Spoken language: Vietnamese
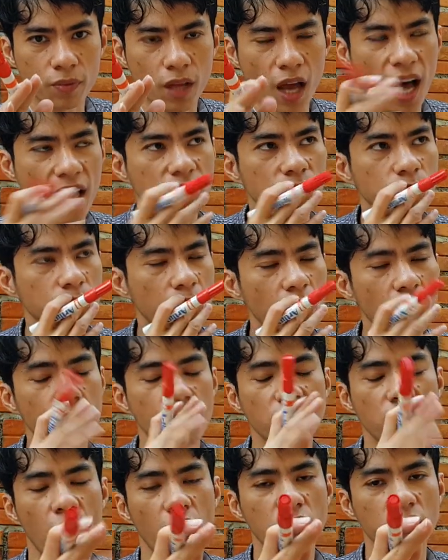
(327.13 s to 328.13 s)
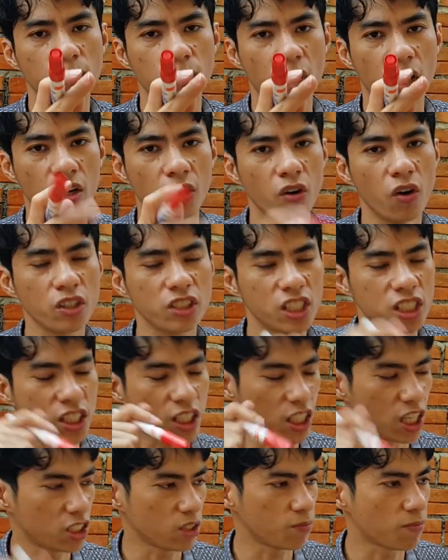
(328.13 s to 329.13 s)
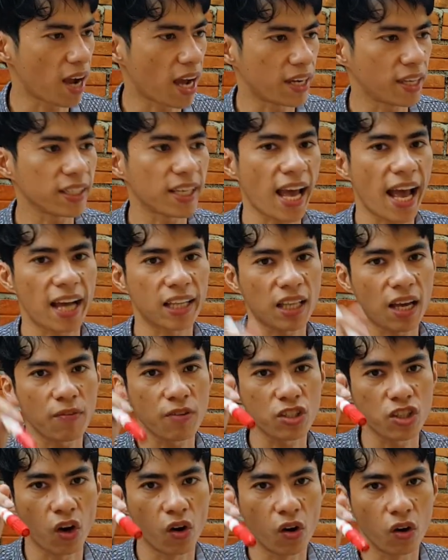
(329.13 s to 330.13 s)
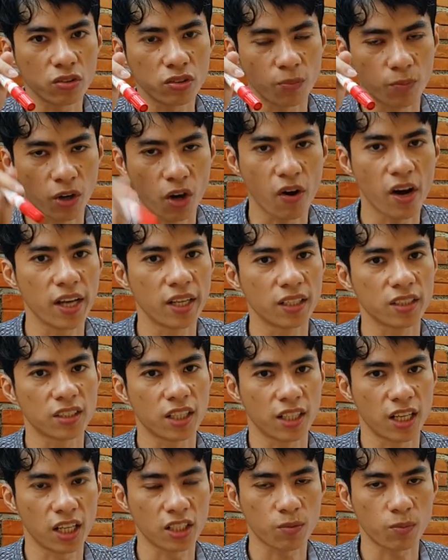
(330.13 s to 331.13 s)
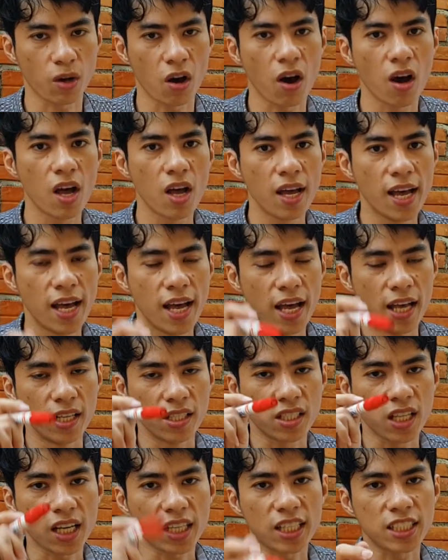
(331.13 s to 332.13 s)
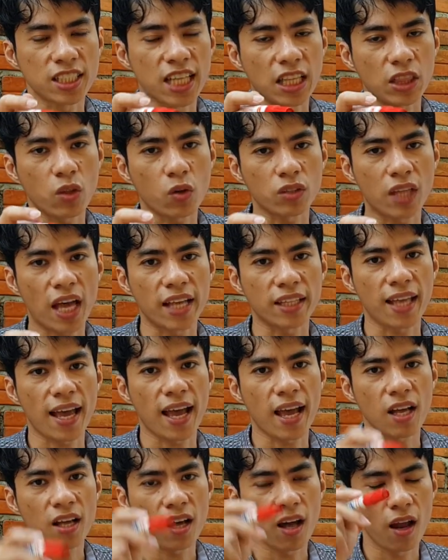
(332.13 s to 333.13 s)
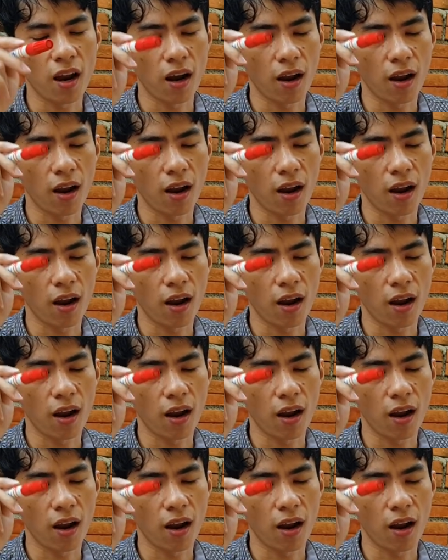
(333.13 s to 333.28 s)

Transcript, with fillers: à sắp tới không biết ổ chụp rau đôi chiếc channel trong ban đấy cái hai tháng biết ổ chụp rau hay channel chụp rau mình xem cái chat tục tha tha